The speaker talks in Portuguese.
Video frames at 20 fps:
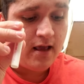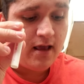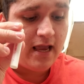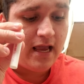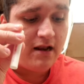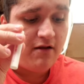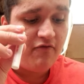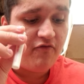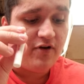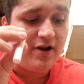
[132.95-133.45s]

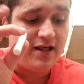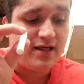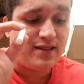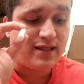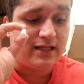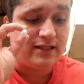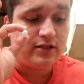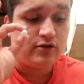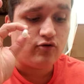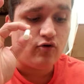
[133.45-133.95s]
Ele foi
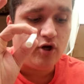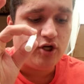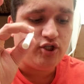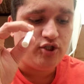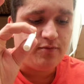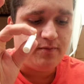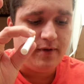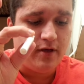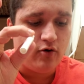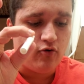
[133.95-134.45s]
lançado em
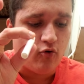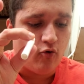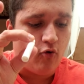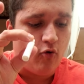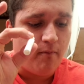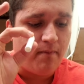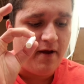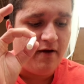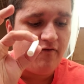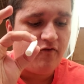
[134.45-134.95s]
2000.
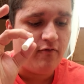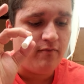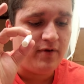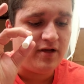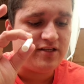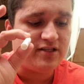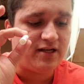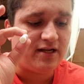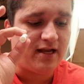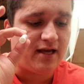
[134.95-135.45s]
O
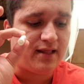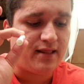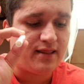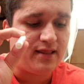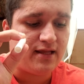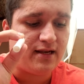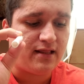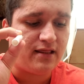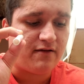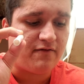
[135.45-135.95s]
perfumista que
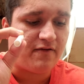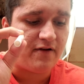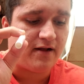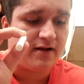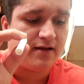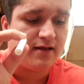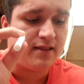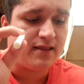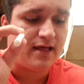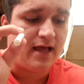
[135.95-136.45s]
assina essa
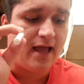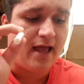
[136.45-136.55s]
fragrância